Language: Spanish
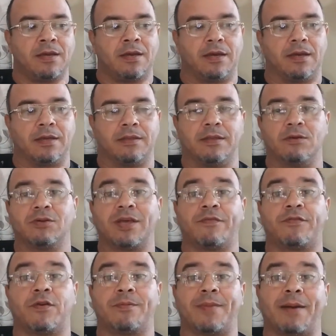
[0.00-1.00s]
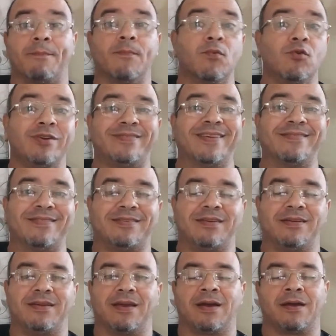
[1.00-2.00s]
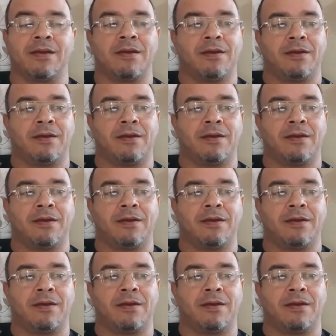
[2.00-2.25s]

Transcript: eh, de una forma muy sencilla